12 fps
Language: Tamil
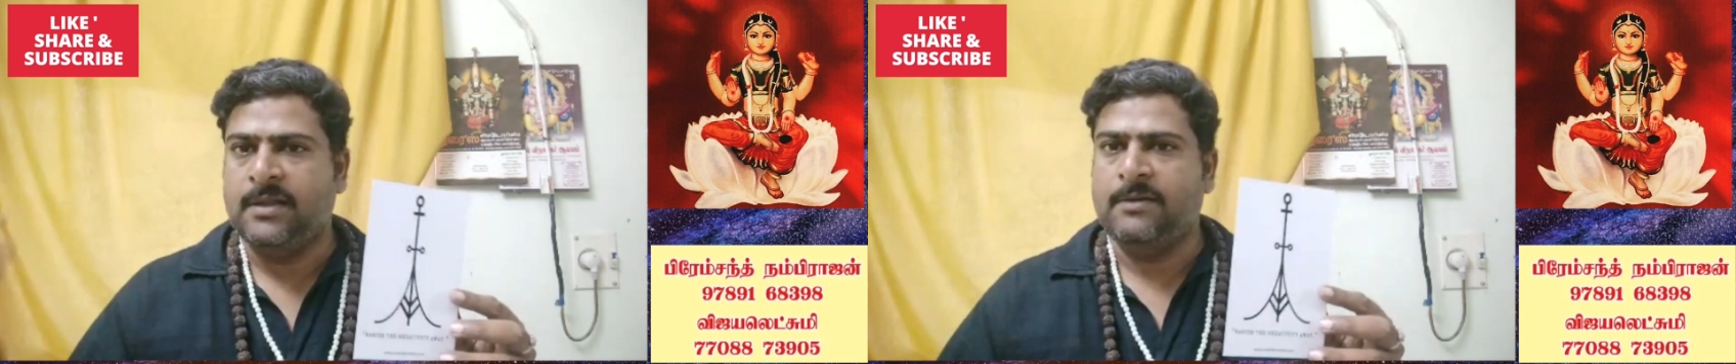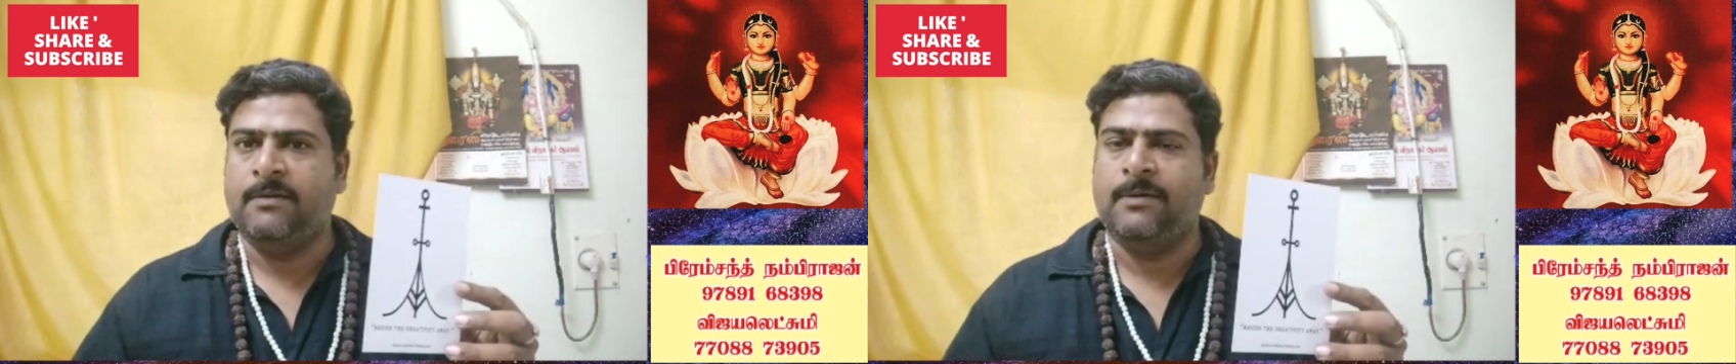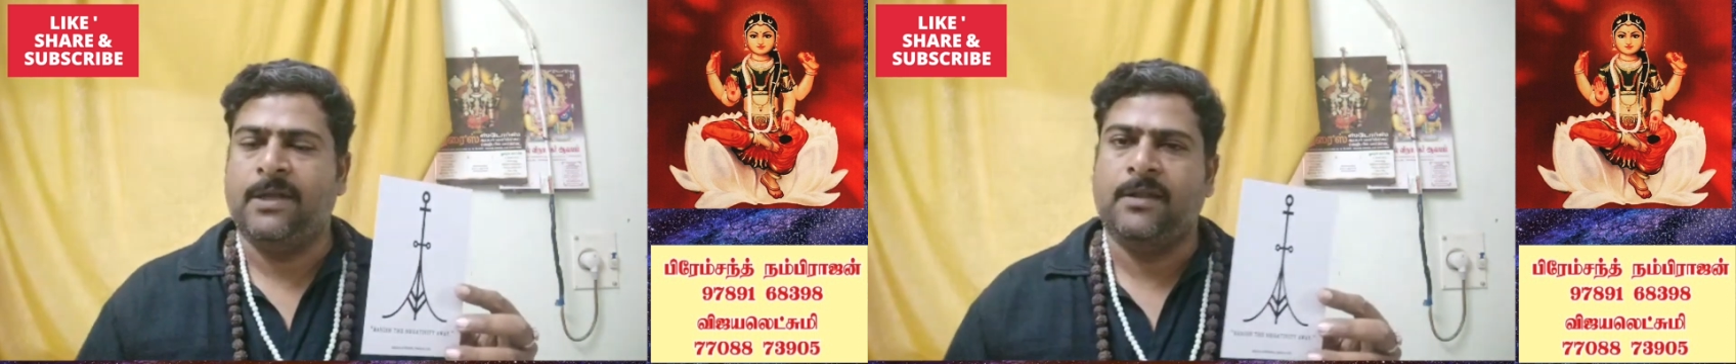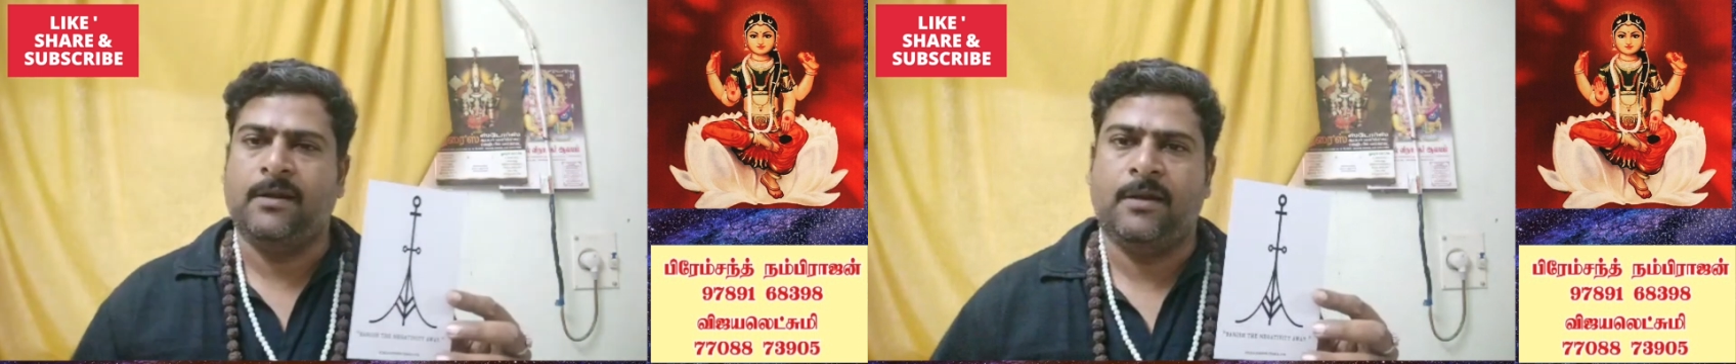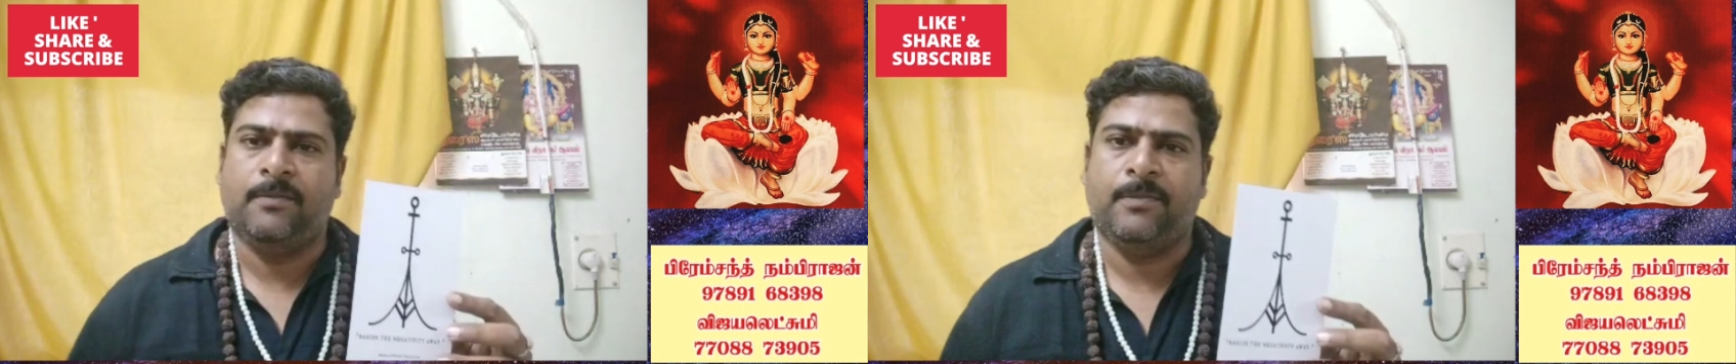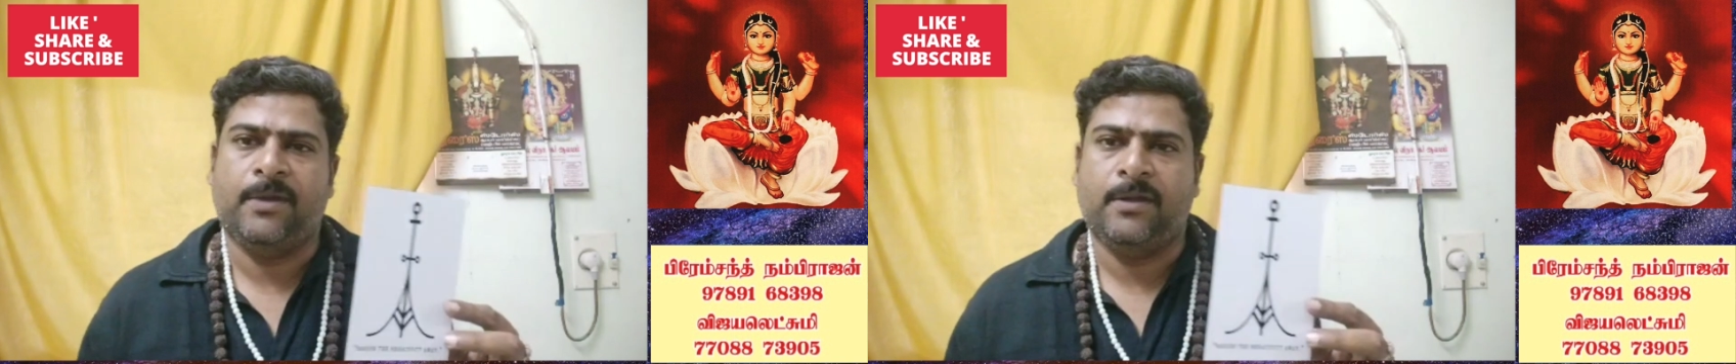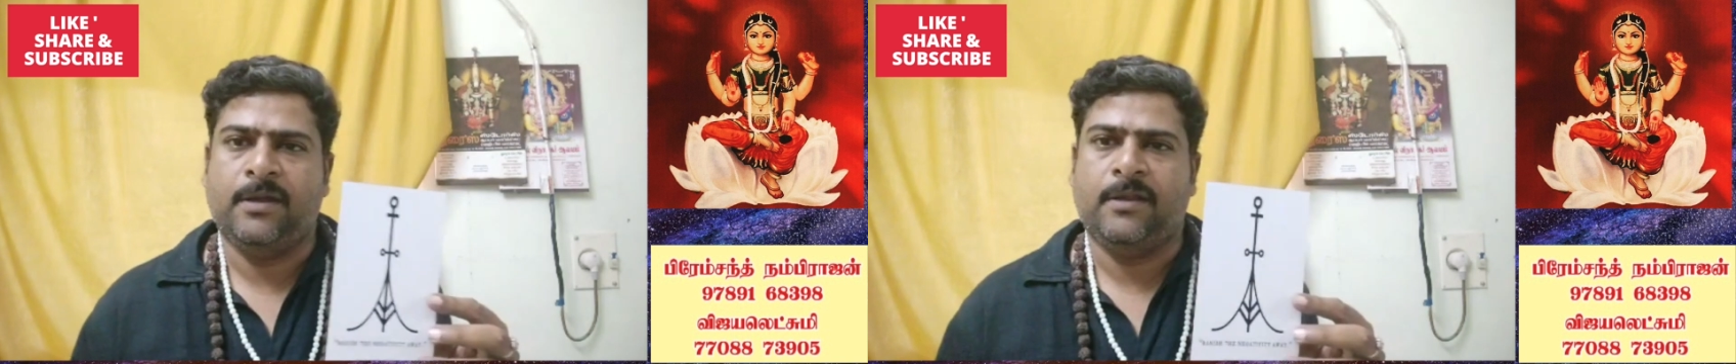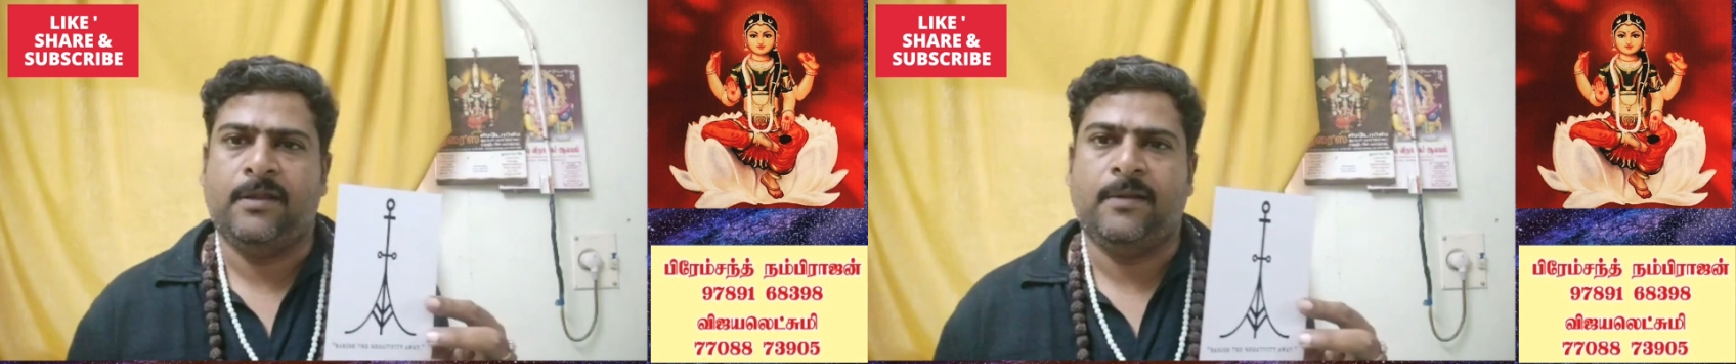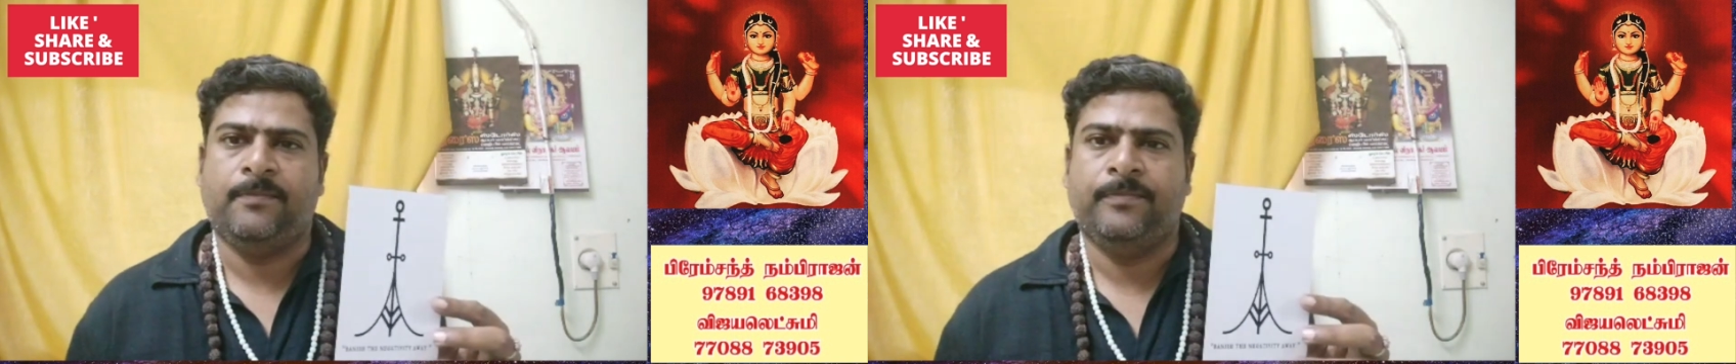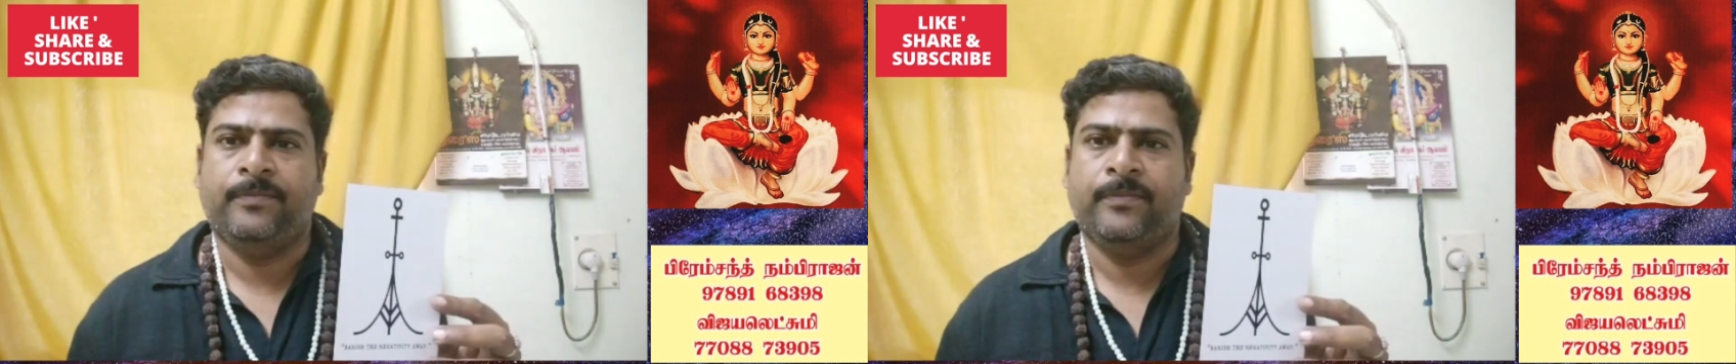தீவிரவாதி இருக்கிற மாதிரி தான்